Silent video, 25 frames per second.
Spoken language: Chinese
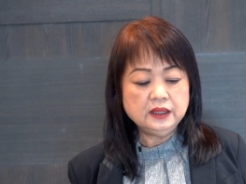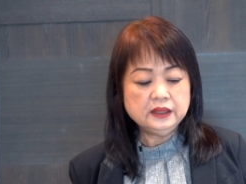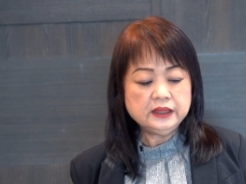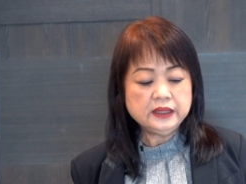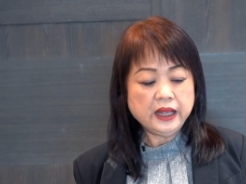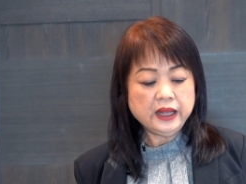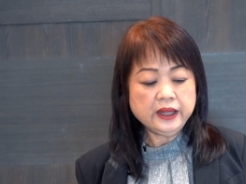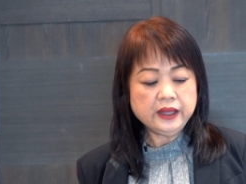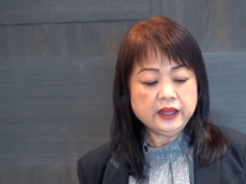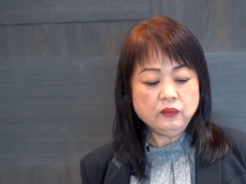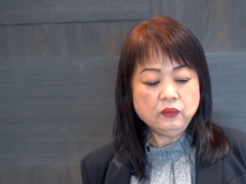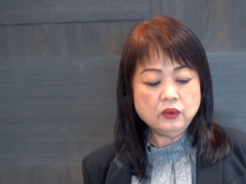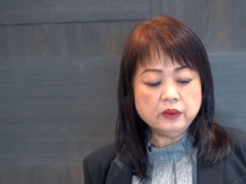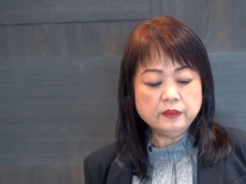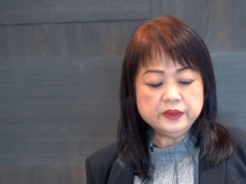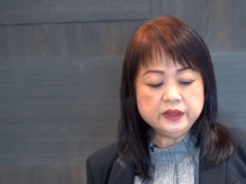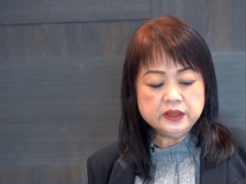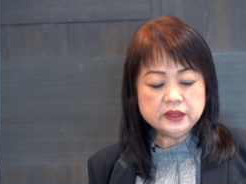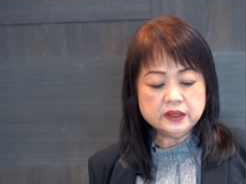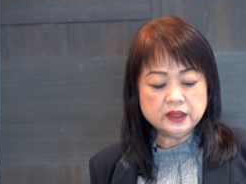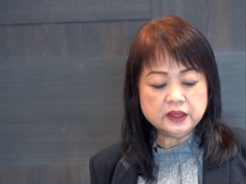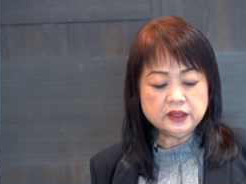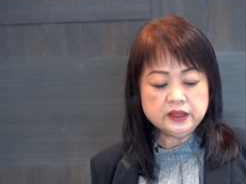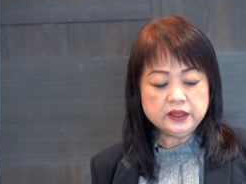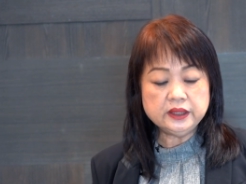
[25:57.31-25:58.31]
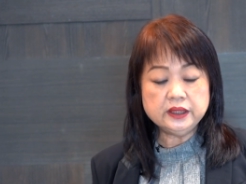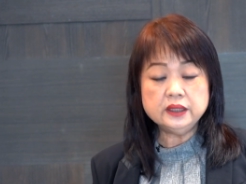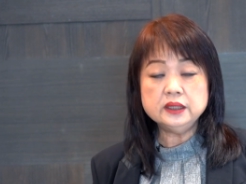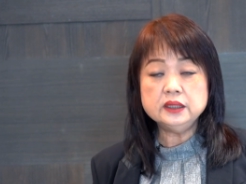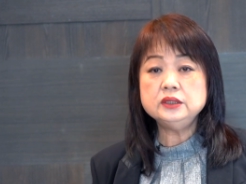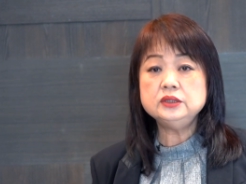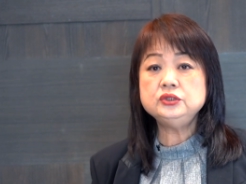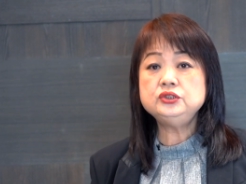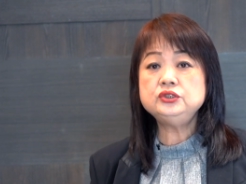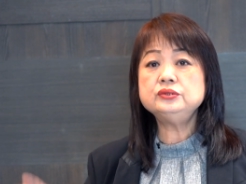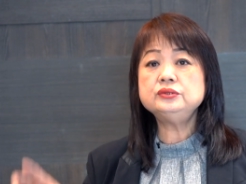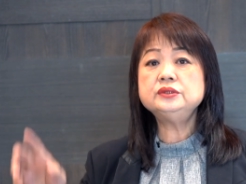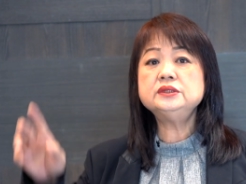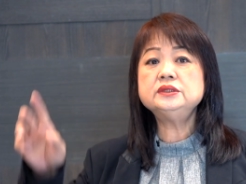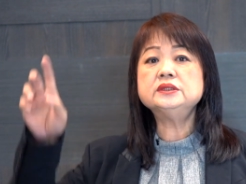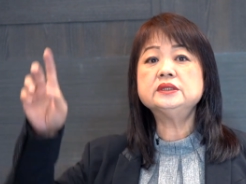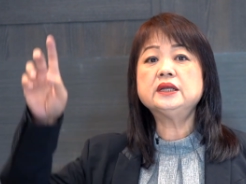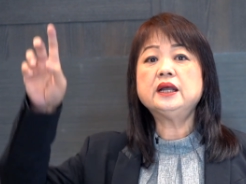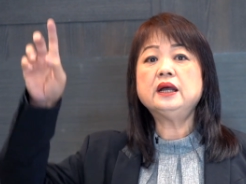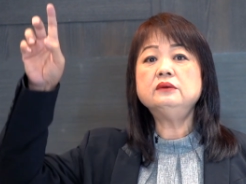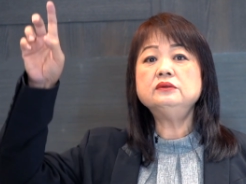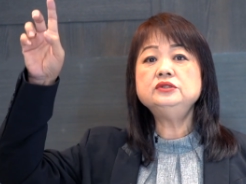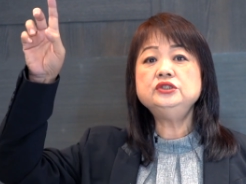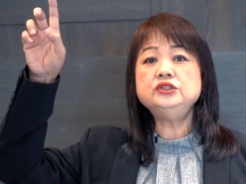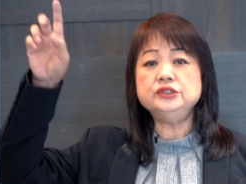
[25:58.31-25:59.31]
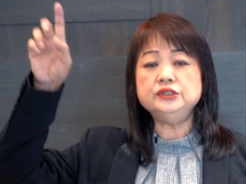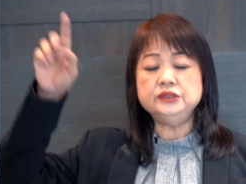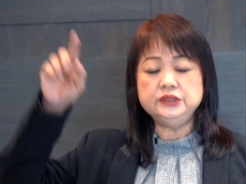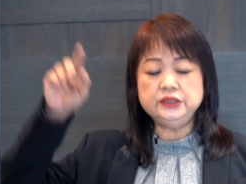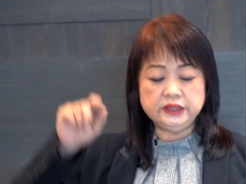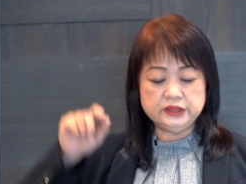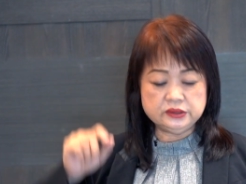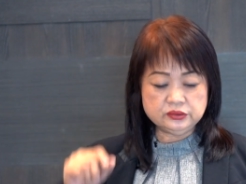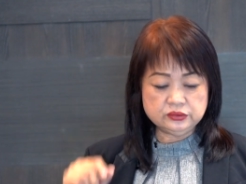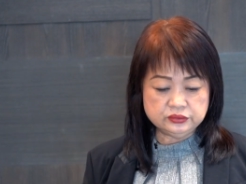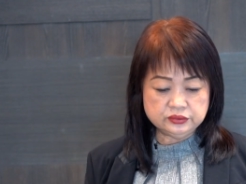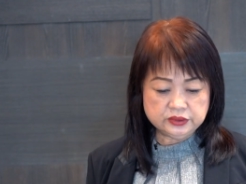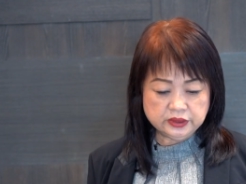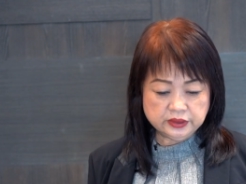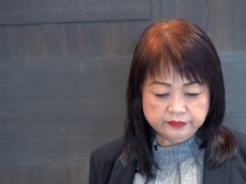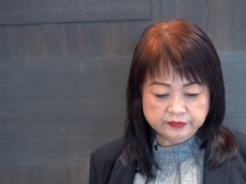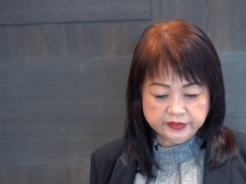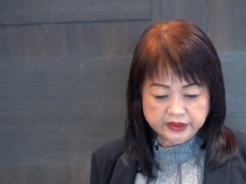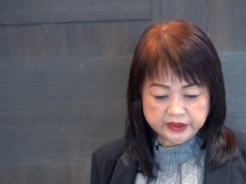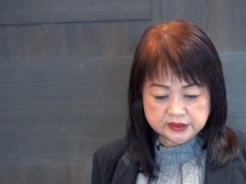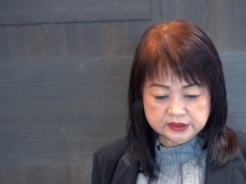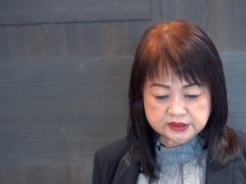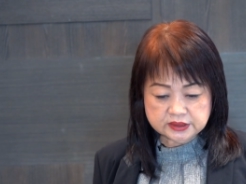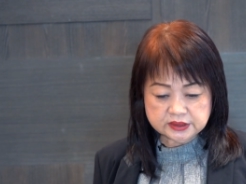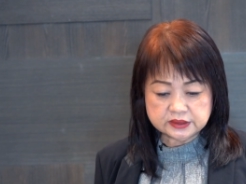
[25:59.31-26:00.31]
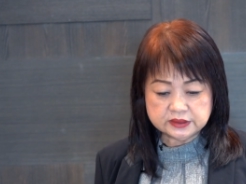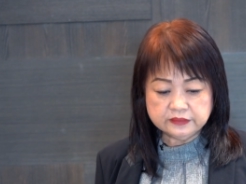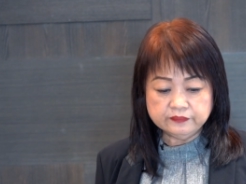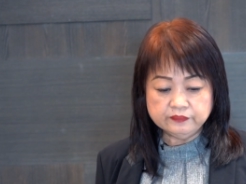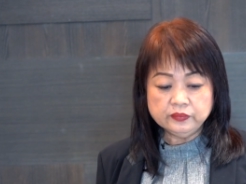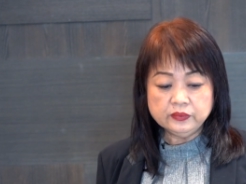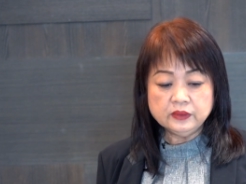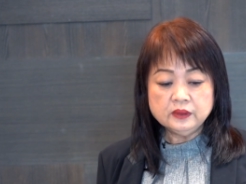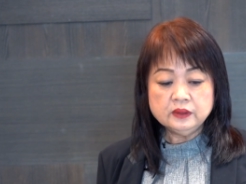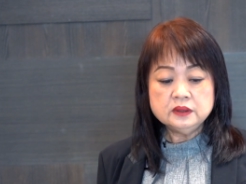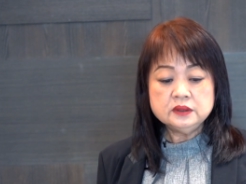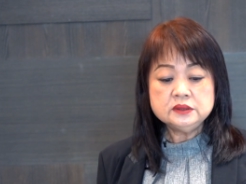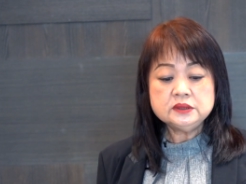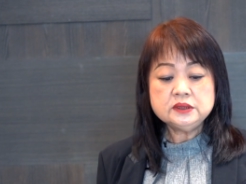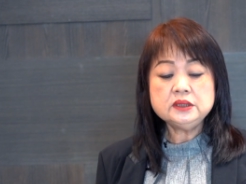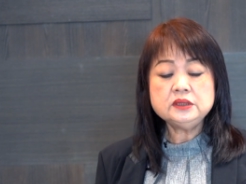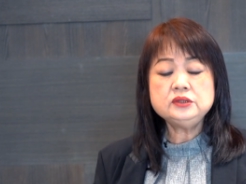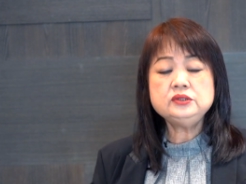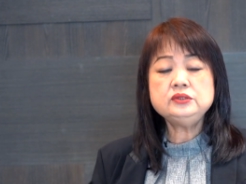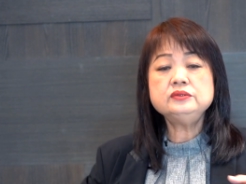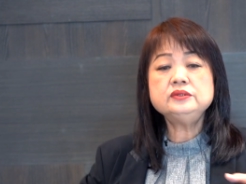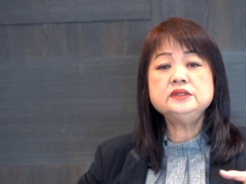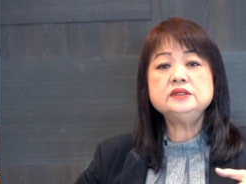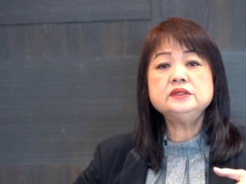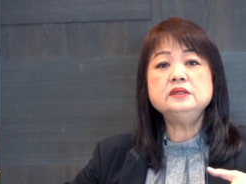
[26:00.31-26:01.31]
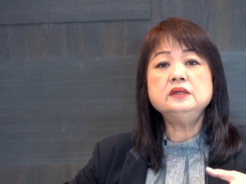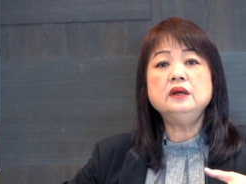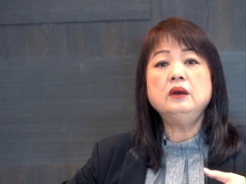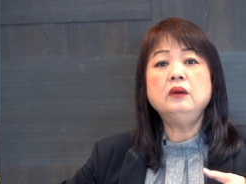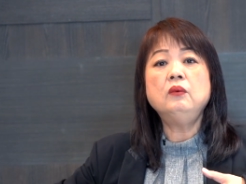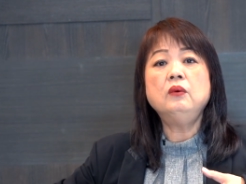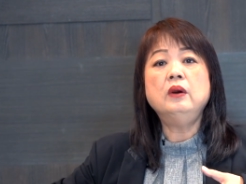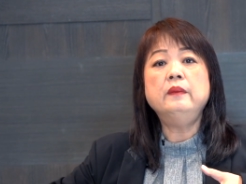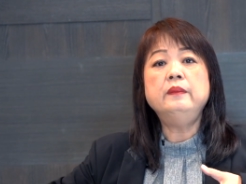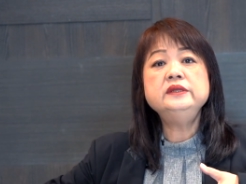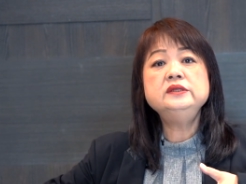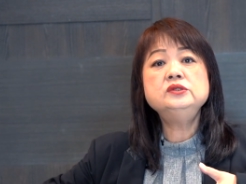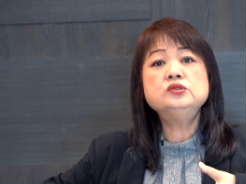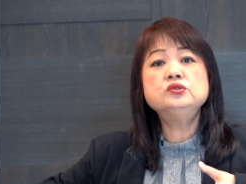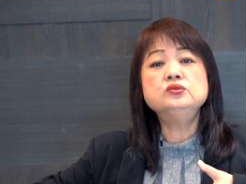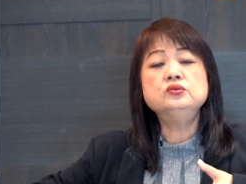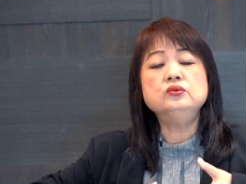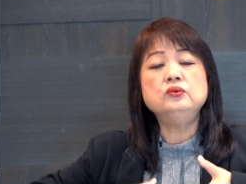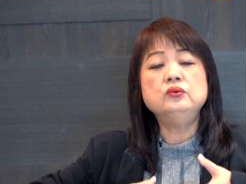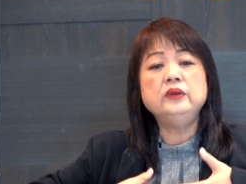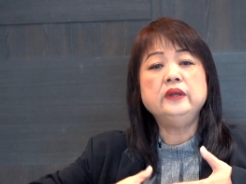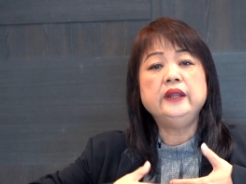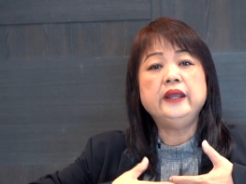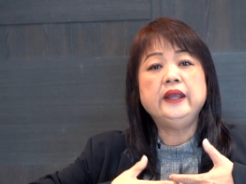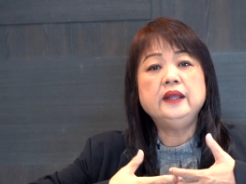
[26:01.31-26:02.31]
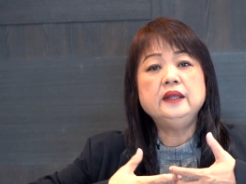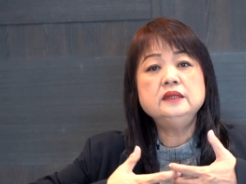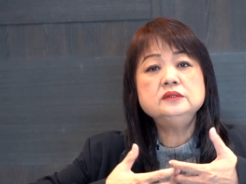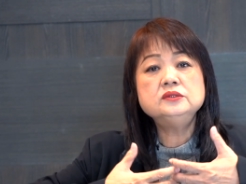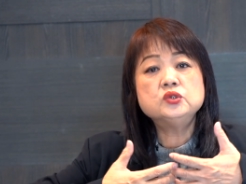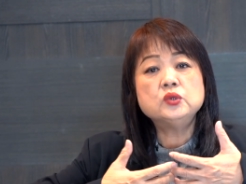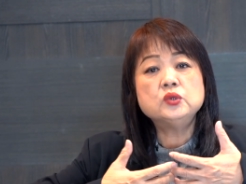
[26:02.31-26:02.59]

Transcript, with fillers: 他给我们能力，就是高举耶稣的名字。这就是我们属灵